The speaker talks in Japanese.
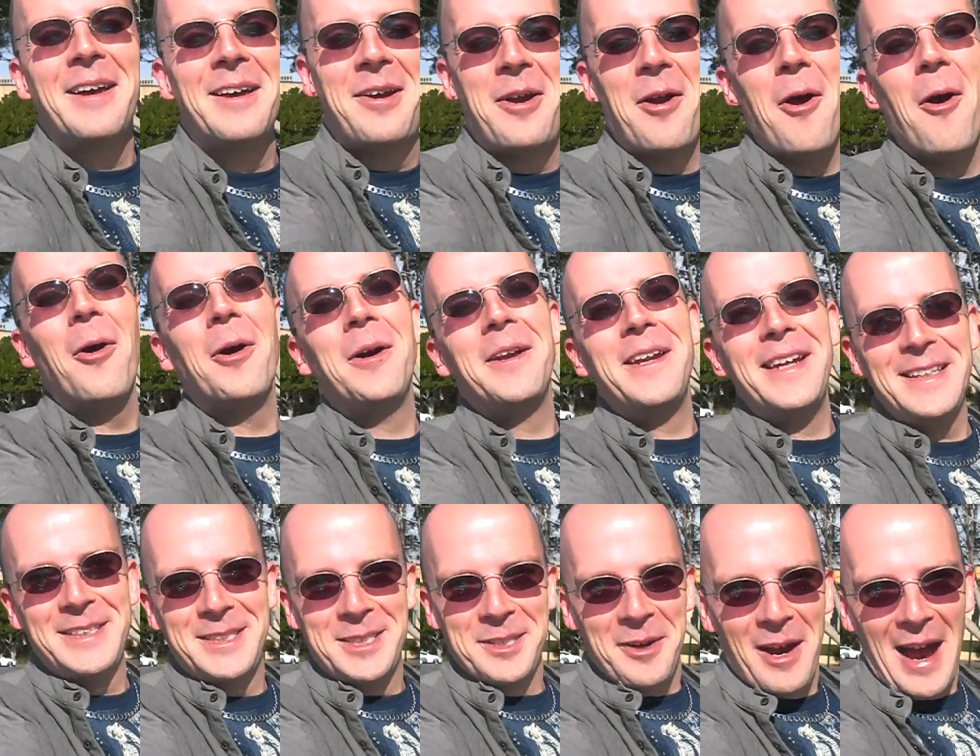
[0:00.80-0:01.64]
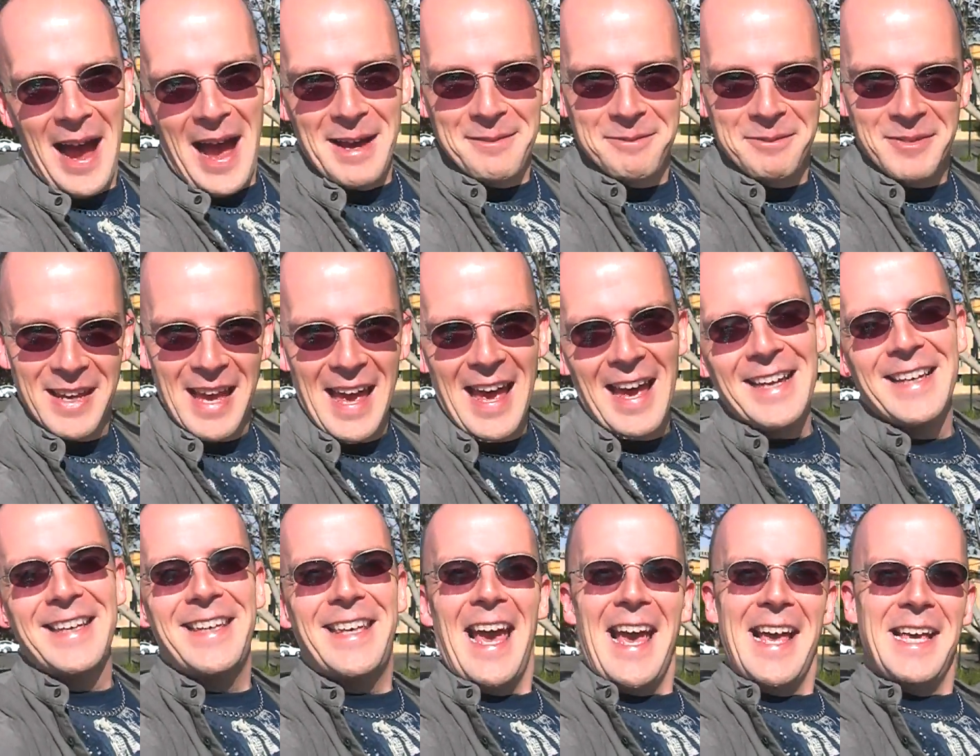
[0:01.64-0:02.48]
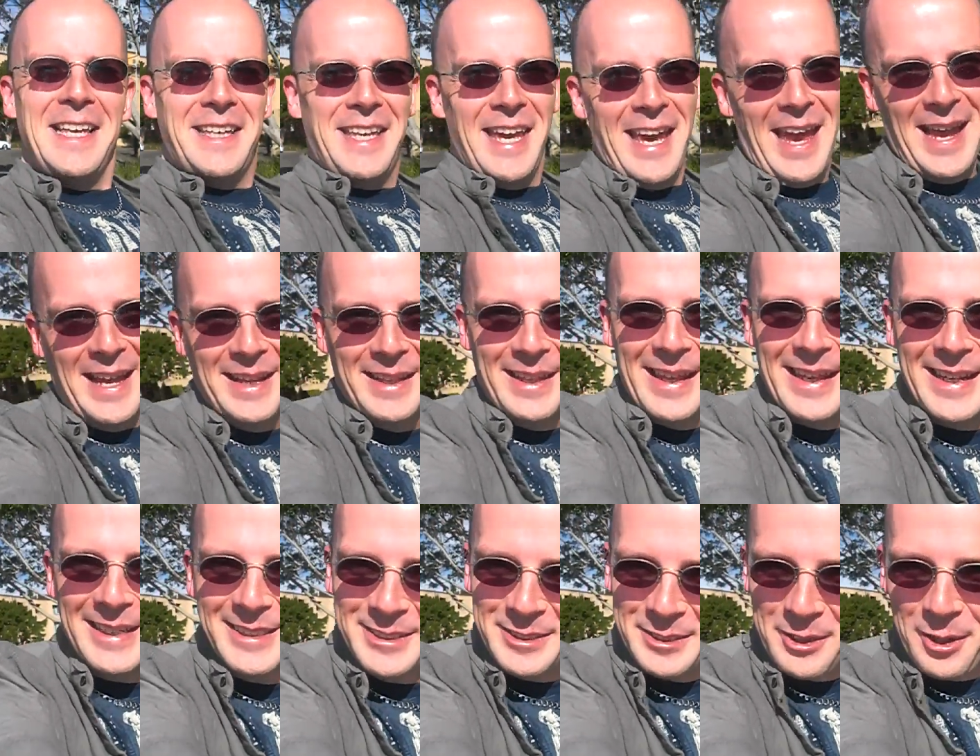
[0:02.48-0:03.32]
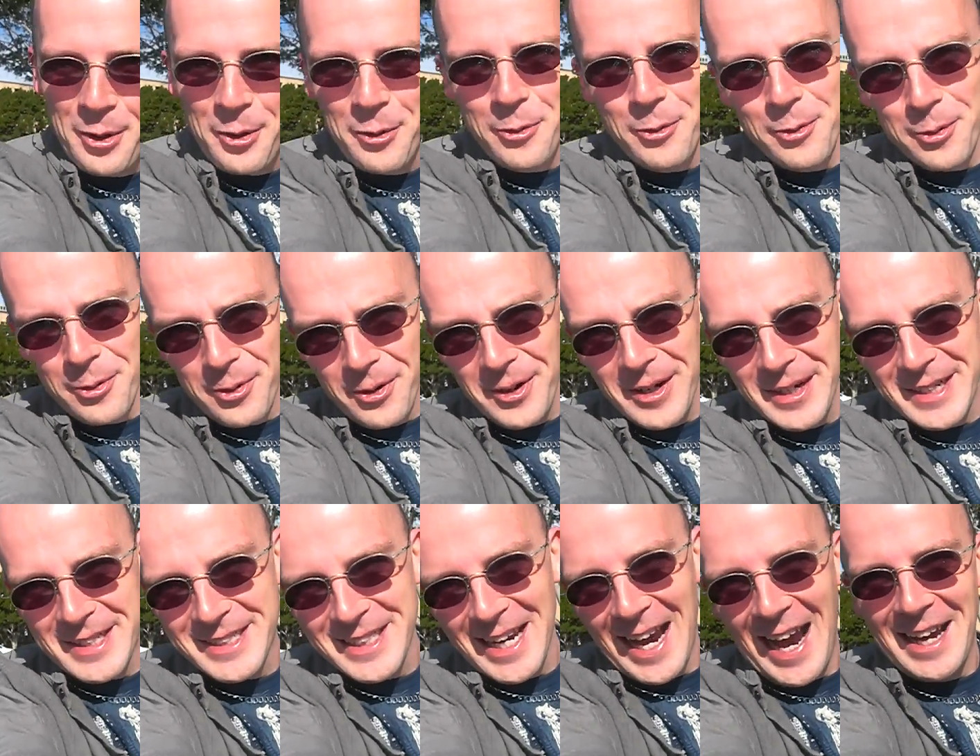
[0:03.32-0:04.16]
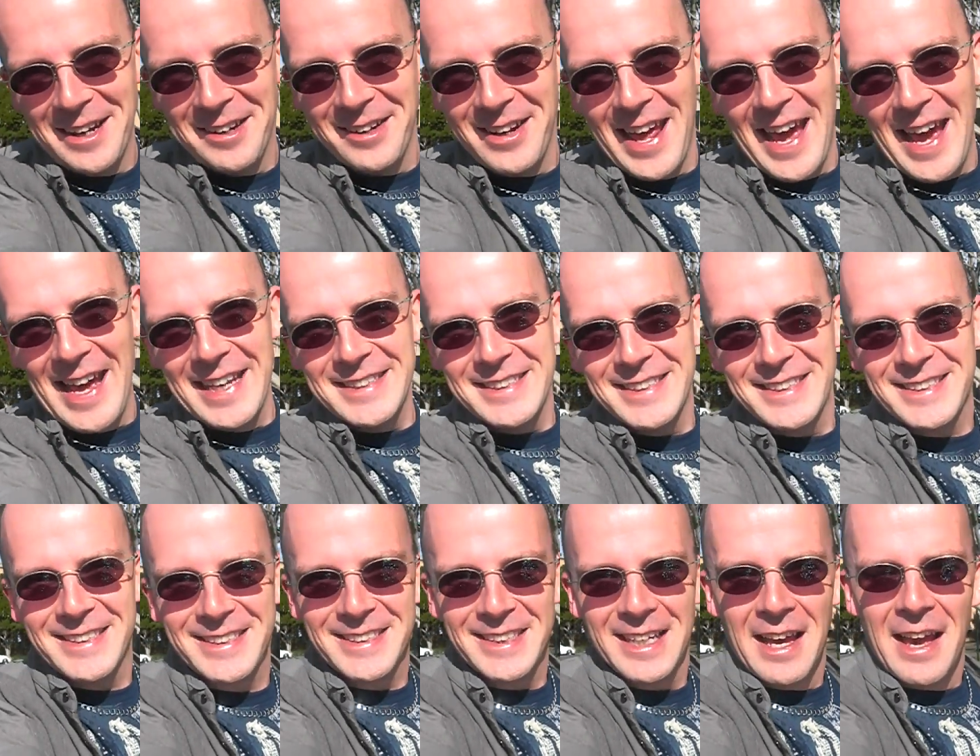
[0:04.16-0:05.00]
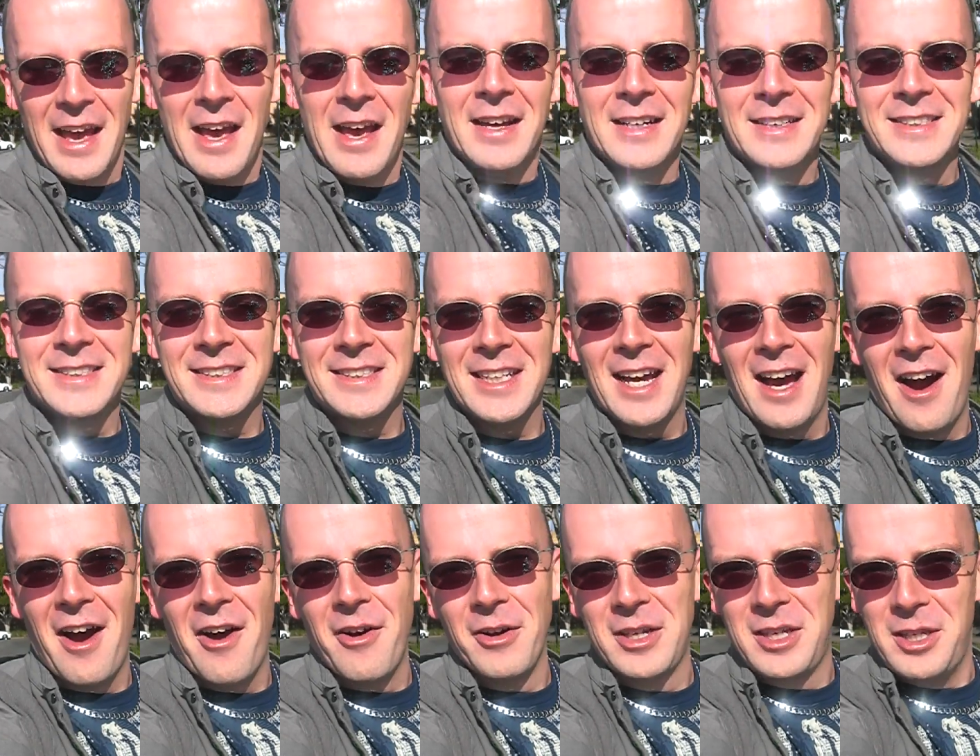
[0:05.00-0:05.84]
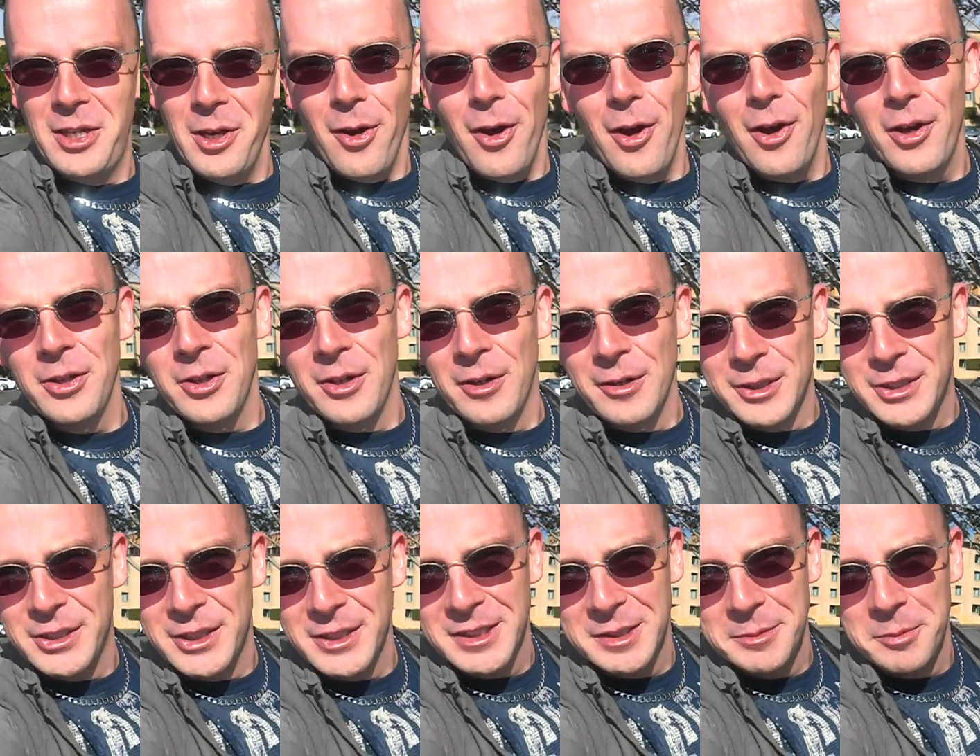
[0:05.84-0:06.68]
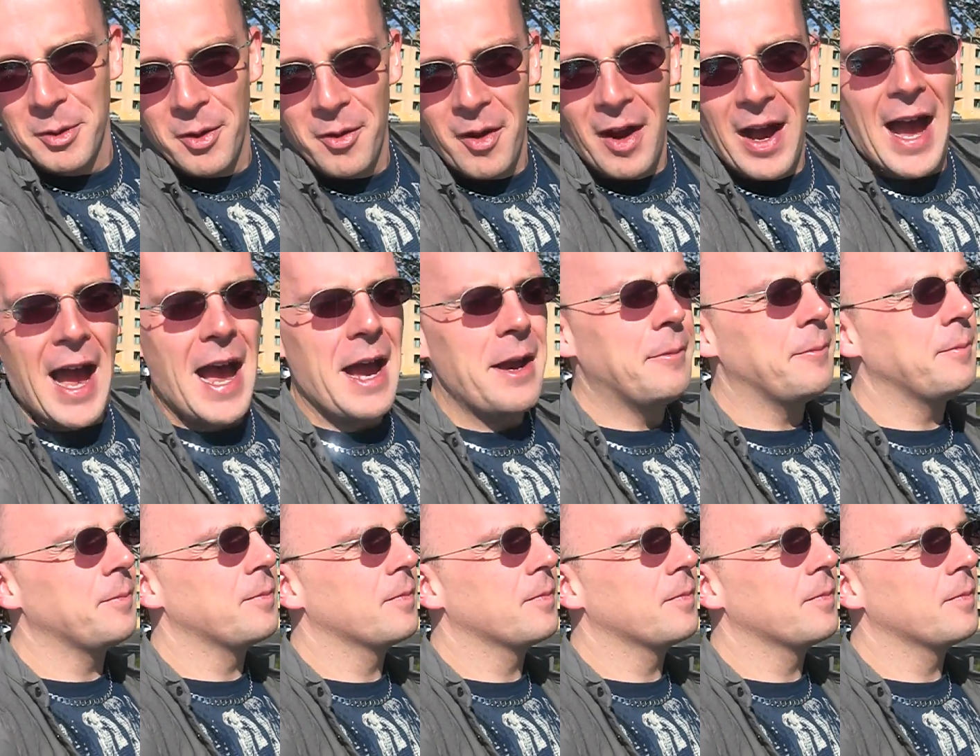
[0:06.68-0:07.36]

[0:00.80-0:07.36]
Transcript: こんにちは元気 English のリチャードです So 今日の質問は